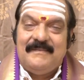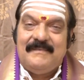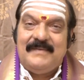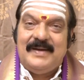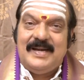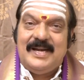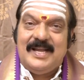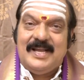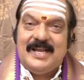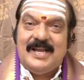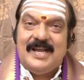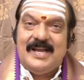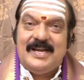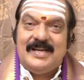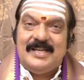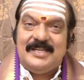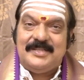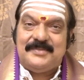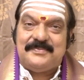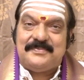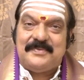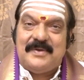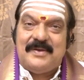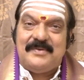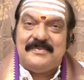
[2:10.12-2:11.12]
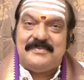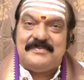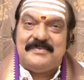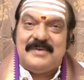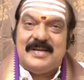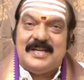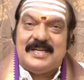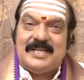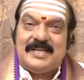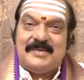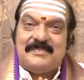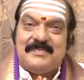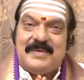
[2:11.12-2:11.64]
వెళ్ళగానే
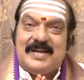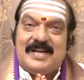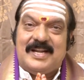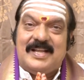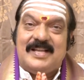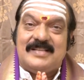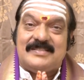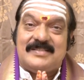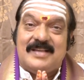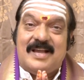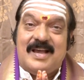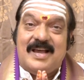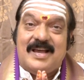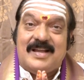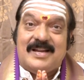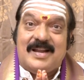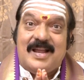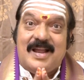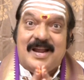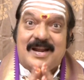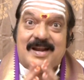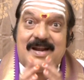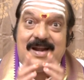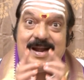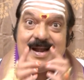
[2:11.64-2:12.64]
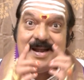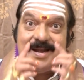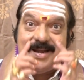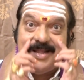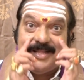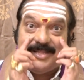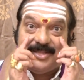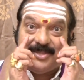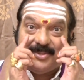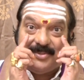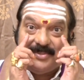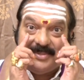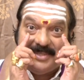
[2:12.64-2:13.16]
స్వామివారికి మనసారా
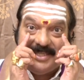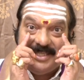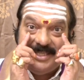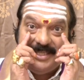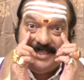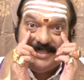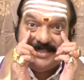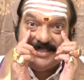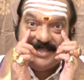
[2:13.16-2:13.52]
కళ్ళతోటి